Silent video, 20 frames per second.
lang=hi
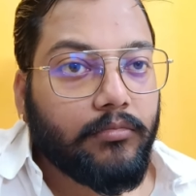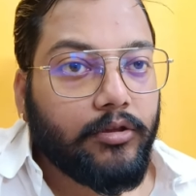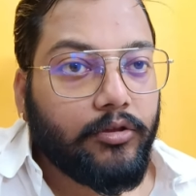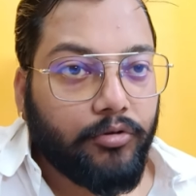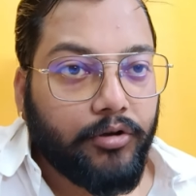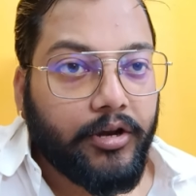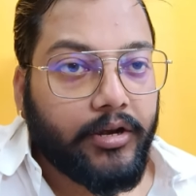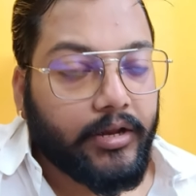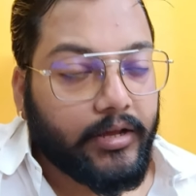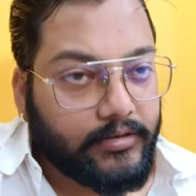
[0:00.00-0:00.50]

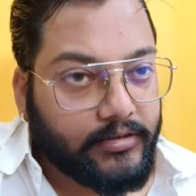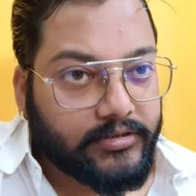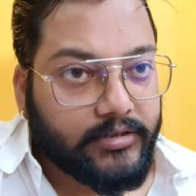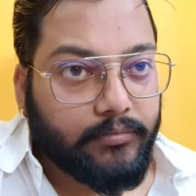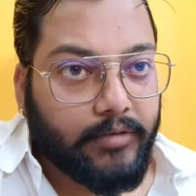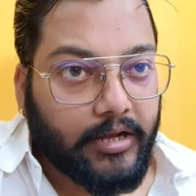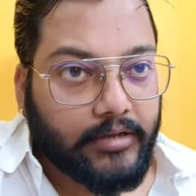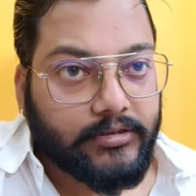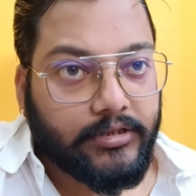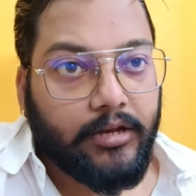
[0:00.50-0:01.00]
यूनिट है जैसे
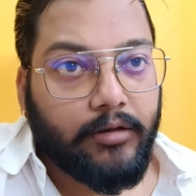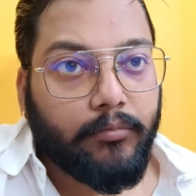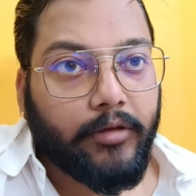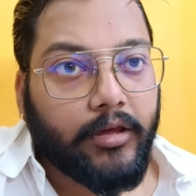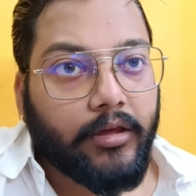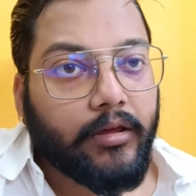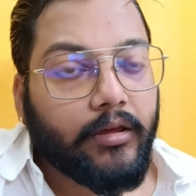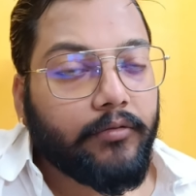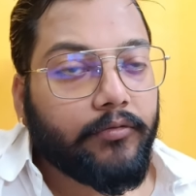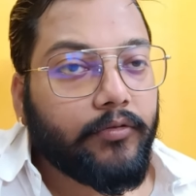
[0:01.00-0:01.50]
ब्राज़ील में
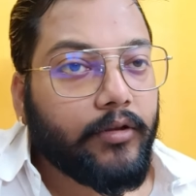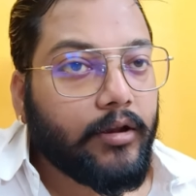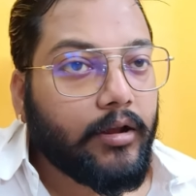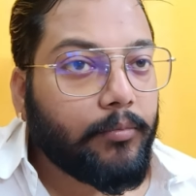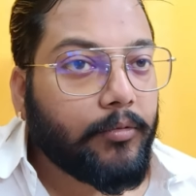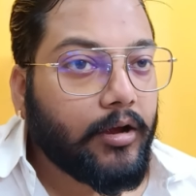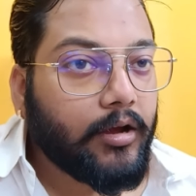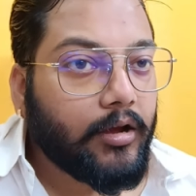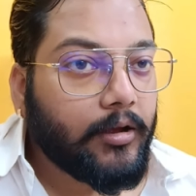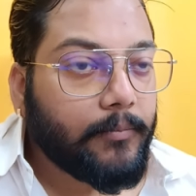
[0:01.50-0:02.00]
है फिर
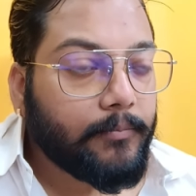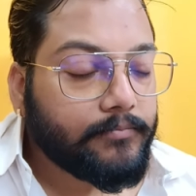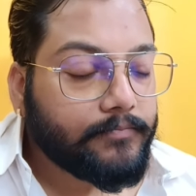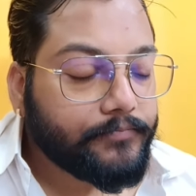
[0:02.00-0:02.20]
आपका